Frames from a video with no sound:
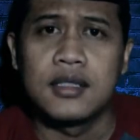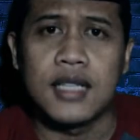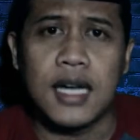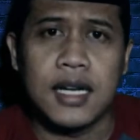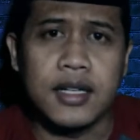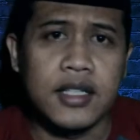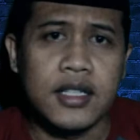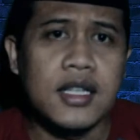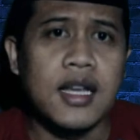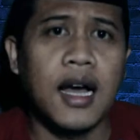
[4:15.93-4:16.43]

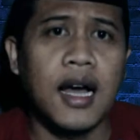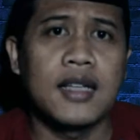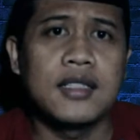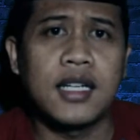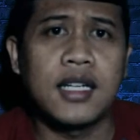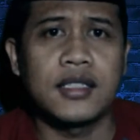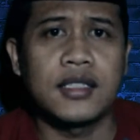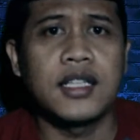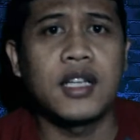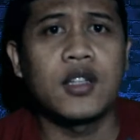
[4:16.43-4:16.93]
Jadi
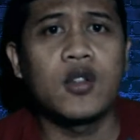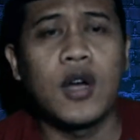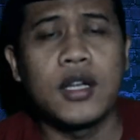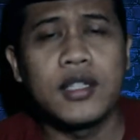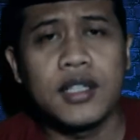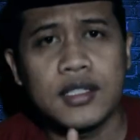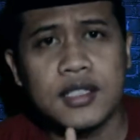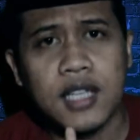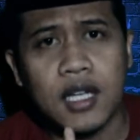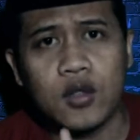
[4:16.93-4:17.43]
hajatnya itu
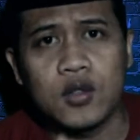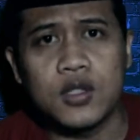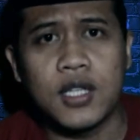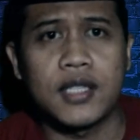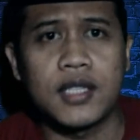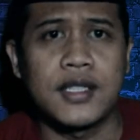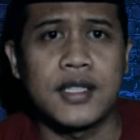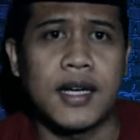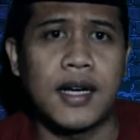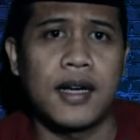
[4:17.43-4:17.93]
hanya satu
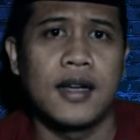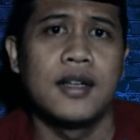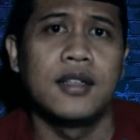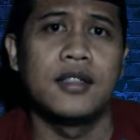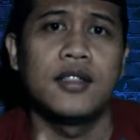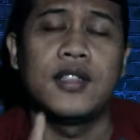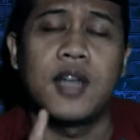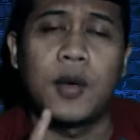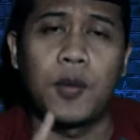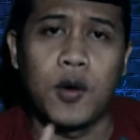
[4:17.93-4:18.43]
saja.
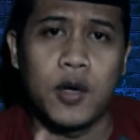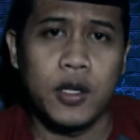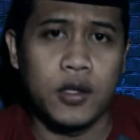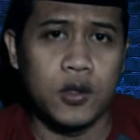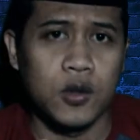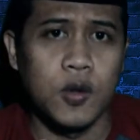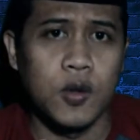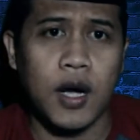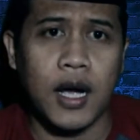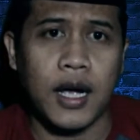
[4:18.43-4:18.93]
Tidak boleh
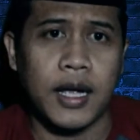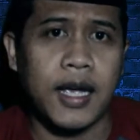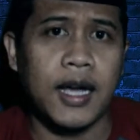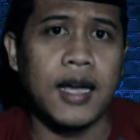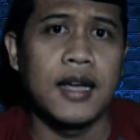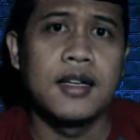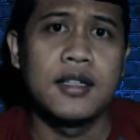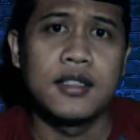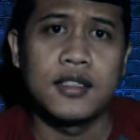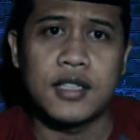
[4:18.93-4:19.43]
dua ya.